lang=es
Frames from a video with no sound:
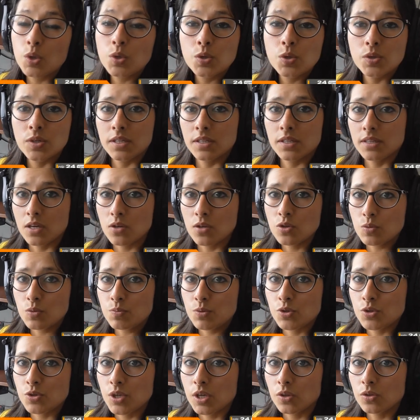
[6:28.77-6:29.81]
otro
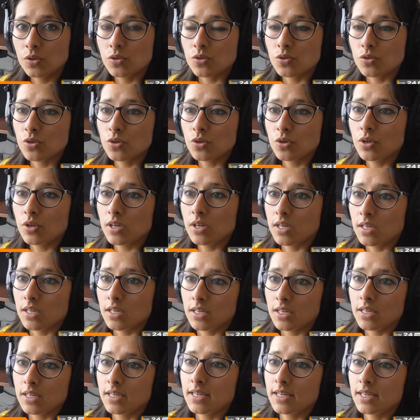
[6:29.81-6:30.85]
32% son
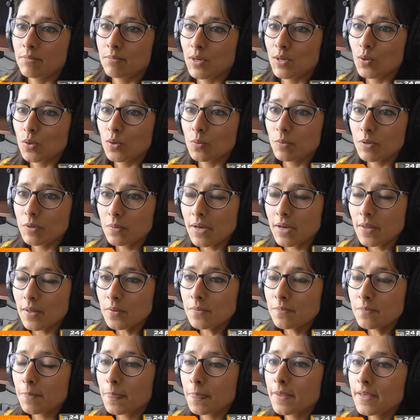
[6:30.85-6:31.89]
en vehículo
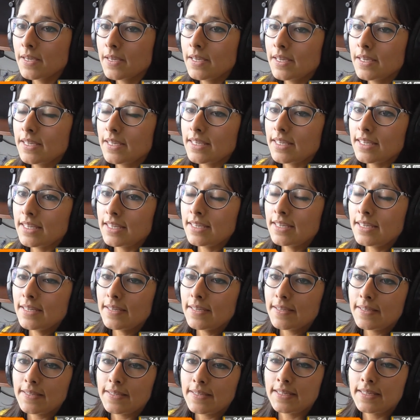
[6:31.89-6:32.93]
privado y
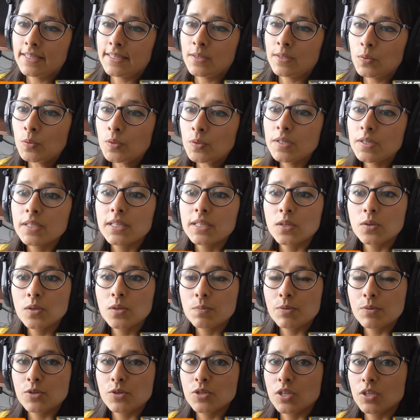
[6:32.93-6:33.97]
eh, un
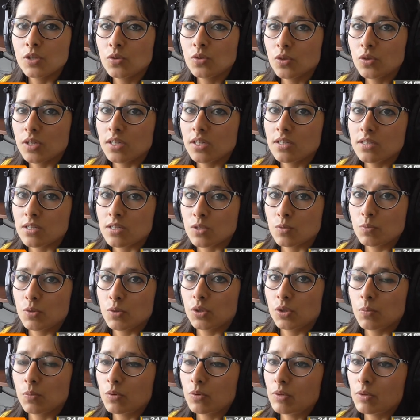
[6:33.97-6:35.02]
31% en
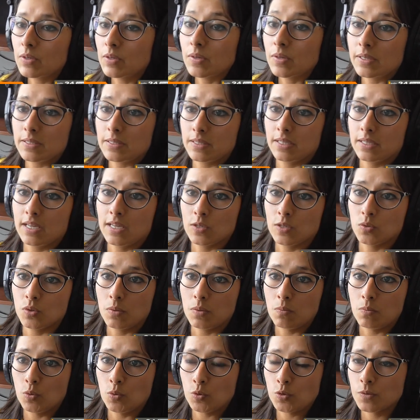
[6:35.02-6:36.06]
transporte público, en este caso
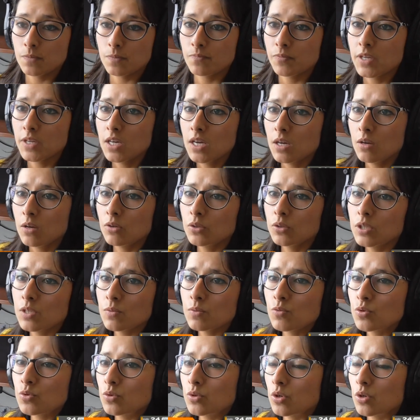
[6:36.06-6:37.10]
en bus. Luego
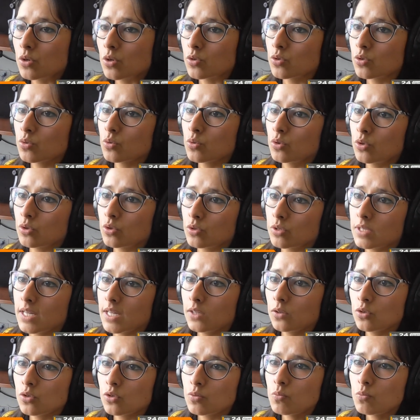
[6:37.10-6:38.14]
tenemos unos,
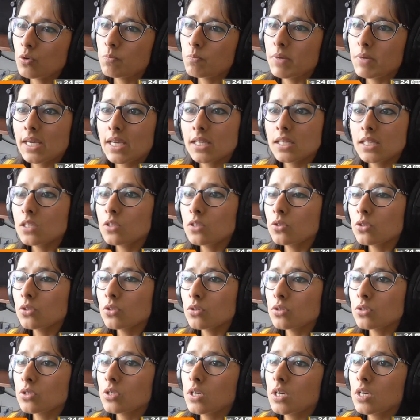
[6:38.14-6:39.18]
datos muy
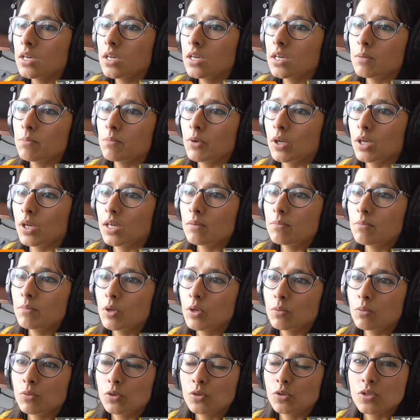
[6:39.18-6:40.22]
pequeñitos, eh, por
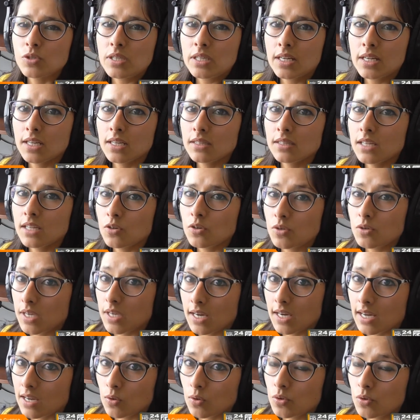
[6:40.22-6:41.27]
ejemplo, motocicleta no
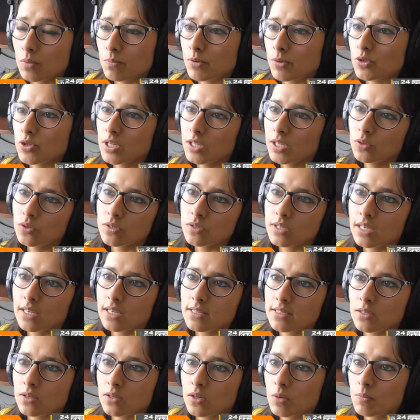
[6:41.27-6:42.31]
llega al 1%, está en
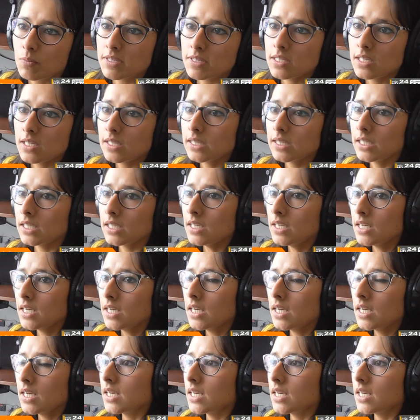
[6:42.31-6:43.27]
el 0,7%,